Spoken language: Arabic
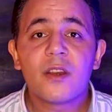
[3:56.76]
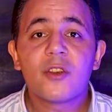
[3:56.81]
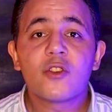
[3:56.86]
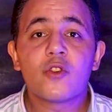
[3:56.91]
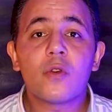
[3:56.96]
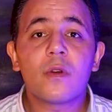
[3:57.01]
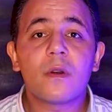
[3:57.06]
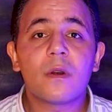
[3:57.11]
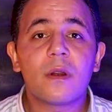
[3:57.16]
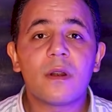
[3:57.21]

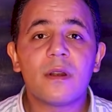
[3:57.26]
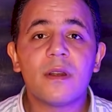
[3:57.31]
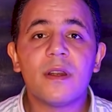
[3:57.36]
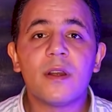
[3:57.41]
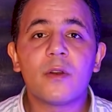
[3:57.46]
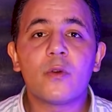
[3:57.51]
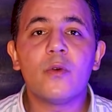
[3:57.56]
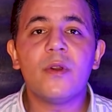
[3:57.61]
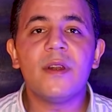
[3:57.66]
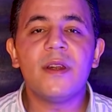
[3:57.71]
شكرا
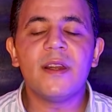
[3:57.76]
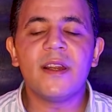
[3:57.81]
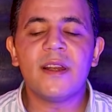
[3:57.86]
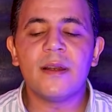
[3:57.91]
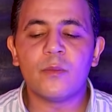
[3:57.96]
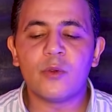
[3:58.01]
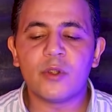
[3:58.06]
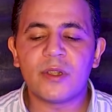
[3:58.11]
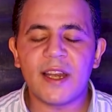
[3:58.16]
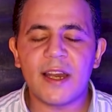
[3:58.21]
لكل
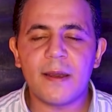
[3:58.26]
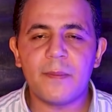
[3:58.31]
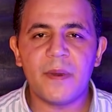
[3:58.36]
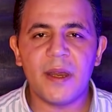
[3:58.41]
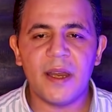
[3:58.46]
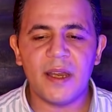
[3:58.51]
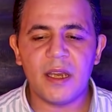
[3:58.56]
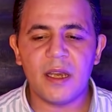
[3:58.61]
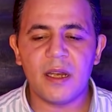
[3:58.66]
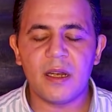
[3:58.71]

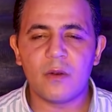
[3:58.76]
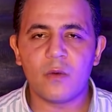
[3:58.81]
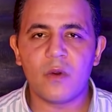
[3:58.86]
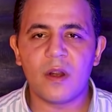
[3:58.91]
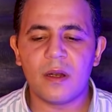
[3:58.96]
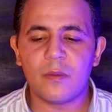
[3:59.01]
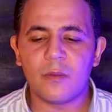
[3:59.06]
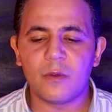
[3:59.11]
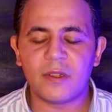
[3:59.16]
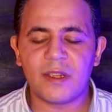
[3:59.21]
المتابعين
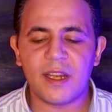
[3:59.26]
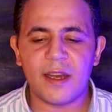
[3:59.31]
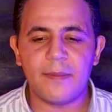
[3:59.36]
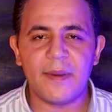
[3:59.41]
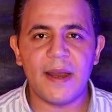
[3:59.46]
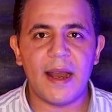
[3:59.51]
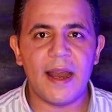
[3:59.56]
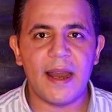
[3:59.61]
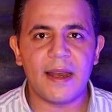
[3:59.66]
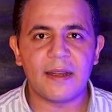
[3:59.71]

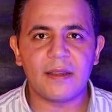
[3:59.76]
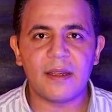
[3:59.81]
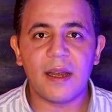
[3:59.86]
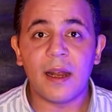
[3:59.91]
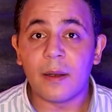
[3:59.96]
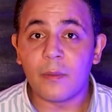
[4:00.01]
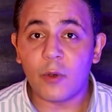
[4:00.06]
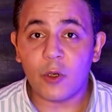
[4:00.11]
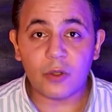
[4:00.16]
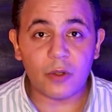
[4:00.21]
والمتابعات
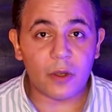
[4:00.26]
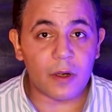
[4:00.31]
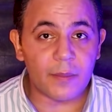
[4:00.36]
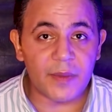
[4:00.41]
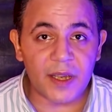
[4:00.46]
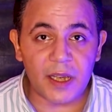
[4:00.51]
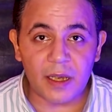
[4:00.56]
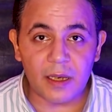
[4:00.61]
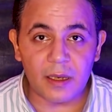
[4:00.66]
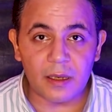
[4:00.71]

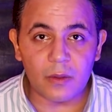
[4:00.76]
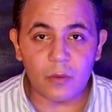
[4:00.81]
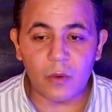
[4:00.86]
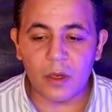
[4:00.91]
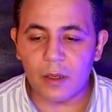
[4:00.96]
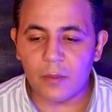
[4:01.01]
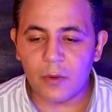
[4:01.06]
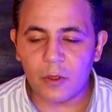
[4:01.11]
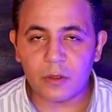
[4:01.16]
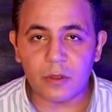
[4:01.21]
المحترمين
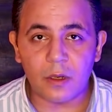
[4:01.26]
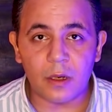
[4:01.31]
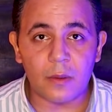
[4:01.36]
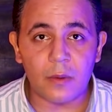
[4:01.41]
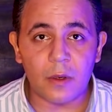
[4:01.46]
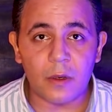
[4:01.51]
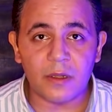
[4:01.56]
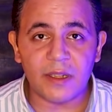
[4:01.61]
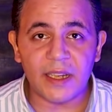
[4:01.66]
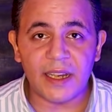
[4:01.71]

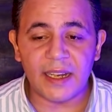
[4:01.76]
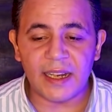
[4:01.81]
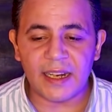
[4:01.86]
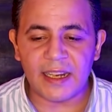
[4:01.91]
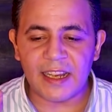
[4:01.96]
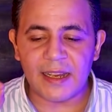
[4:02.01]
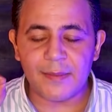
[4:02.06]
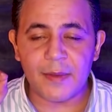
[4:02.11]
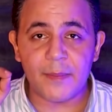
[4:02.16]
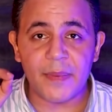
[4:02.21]
والمحترمات اللي انا
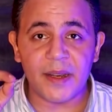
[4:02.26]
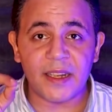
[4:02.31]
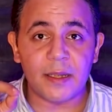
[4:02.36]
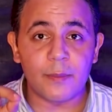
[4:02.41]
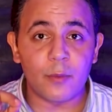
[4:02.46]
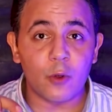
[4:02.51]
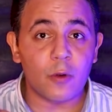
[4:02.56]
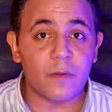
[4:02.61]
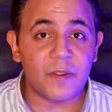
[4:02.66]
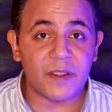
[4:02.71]
دايما
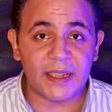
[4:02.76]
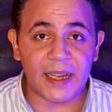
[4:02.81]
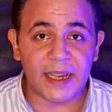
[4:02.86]
بكتب لكم في